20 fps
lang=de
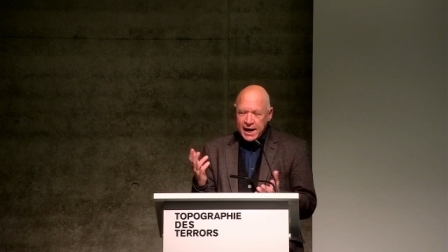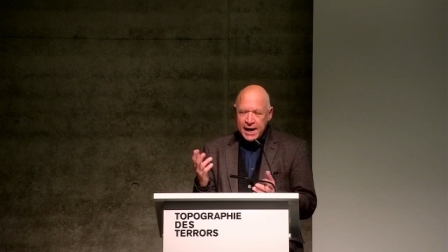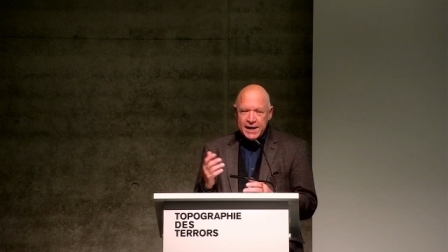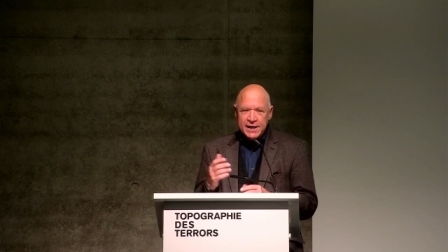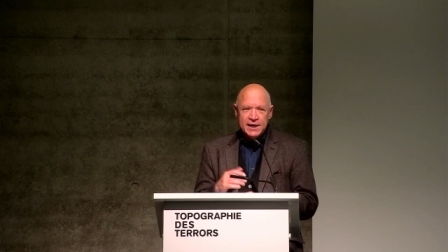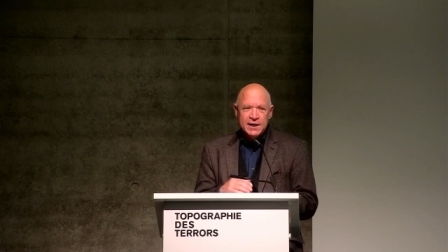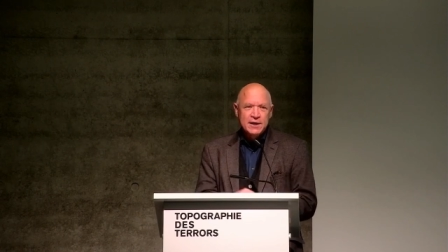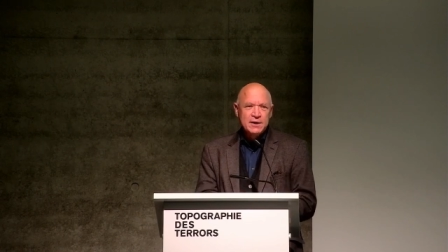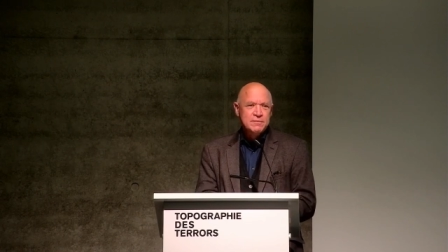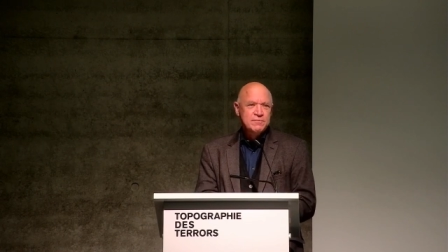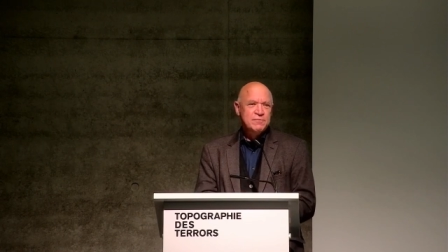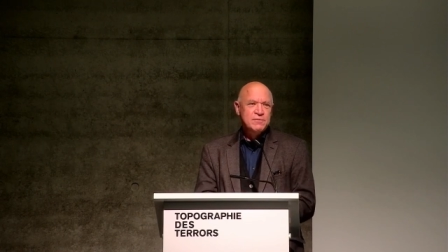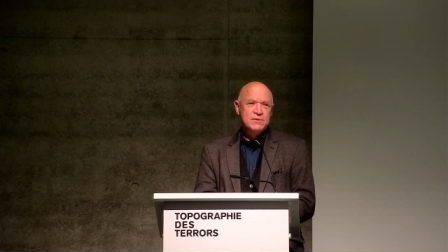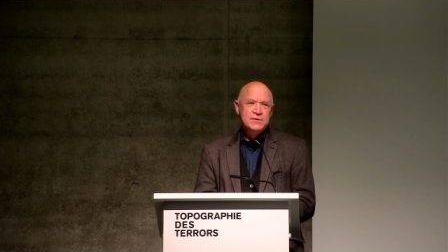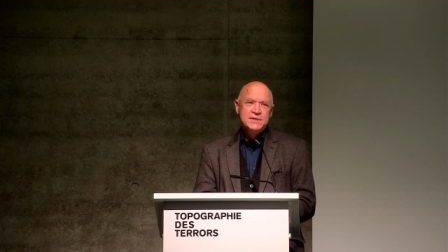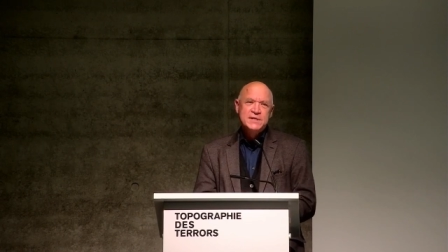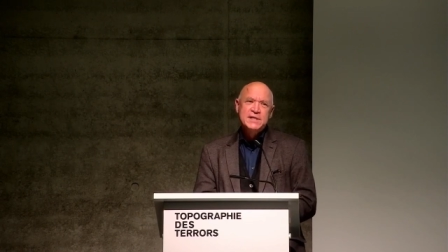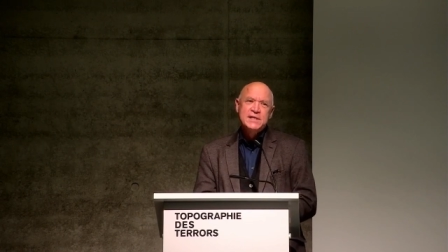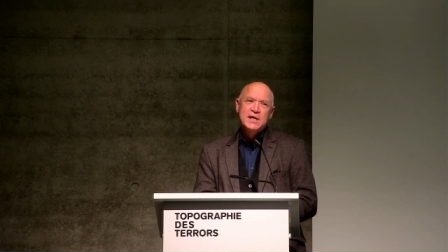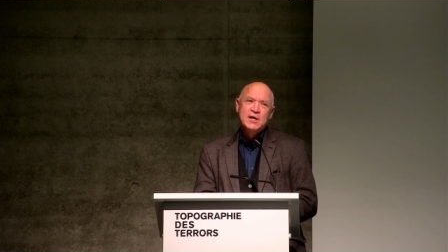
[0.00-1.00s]
einer
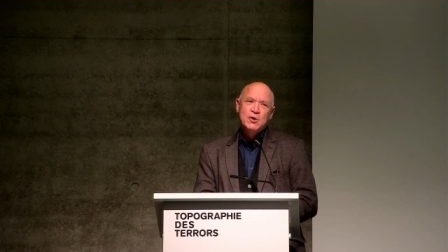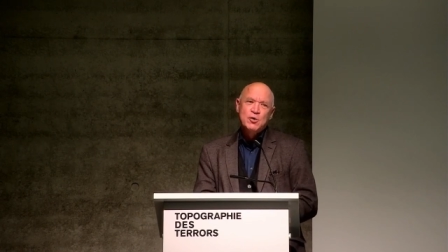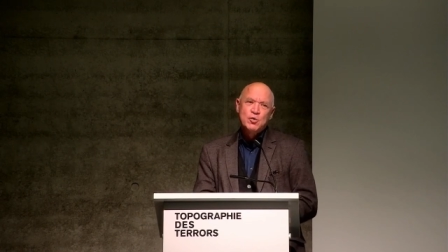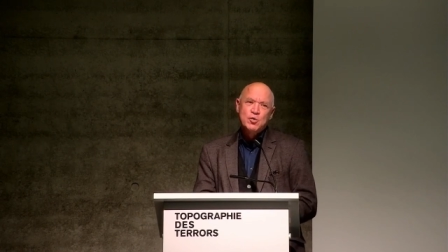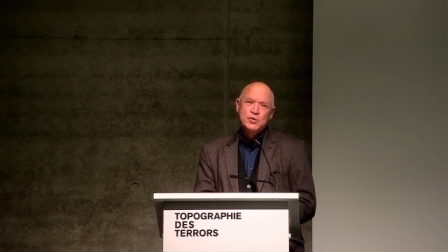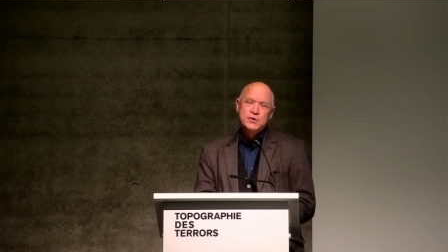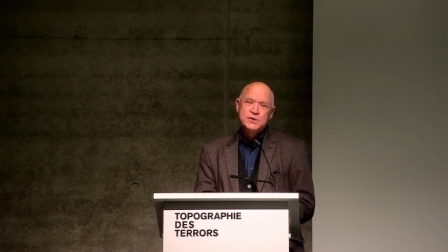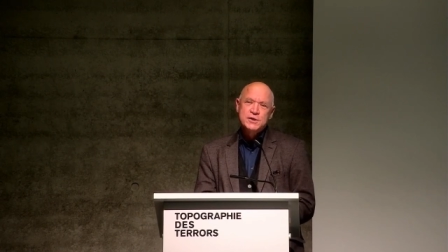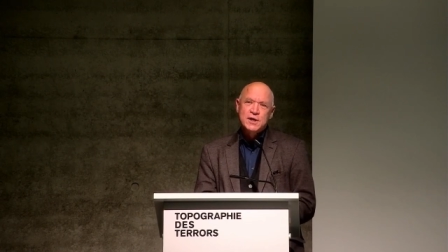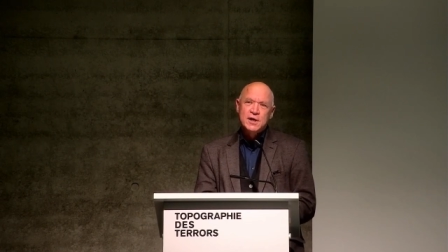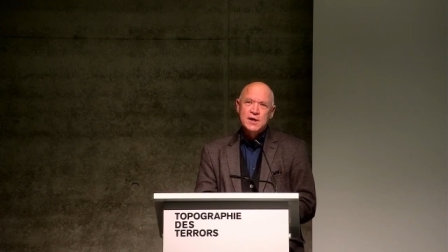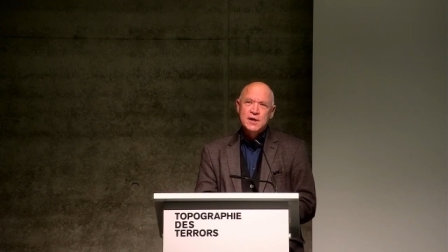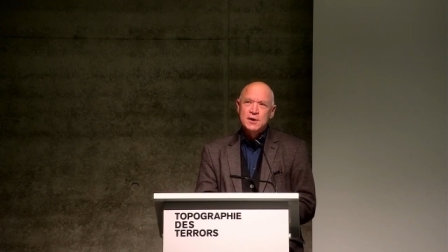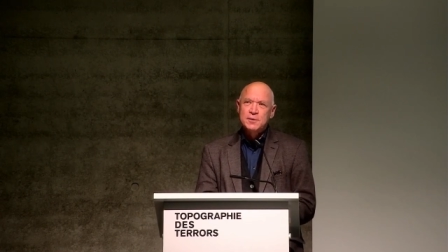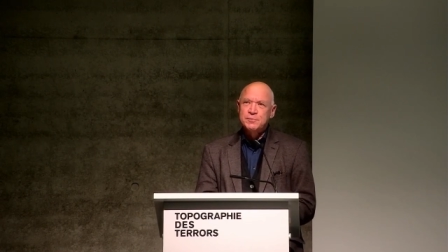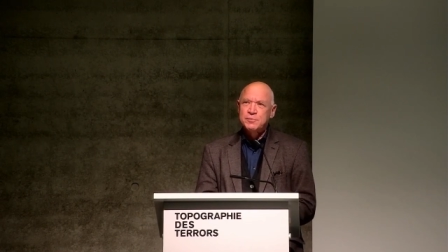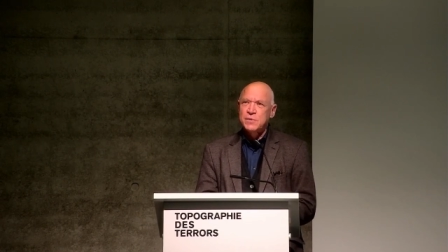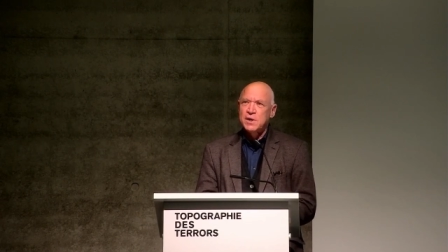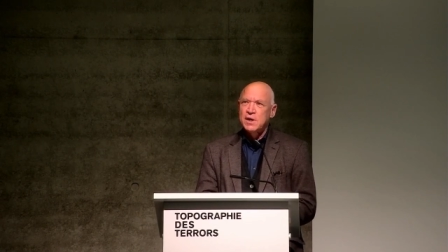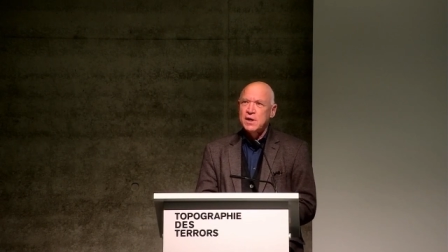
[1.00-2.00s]
sicher
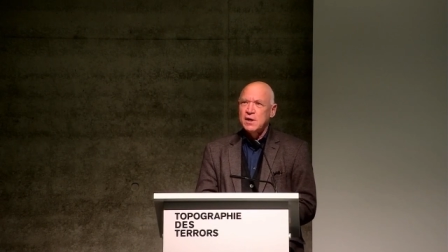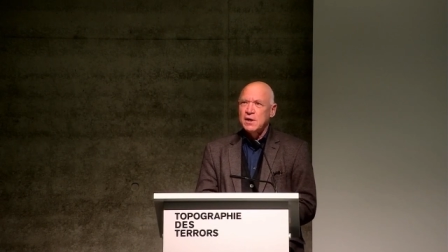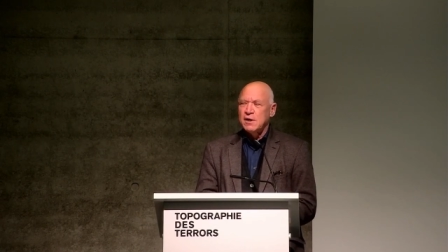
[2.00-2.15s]
unserer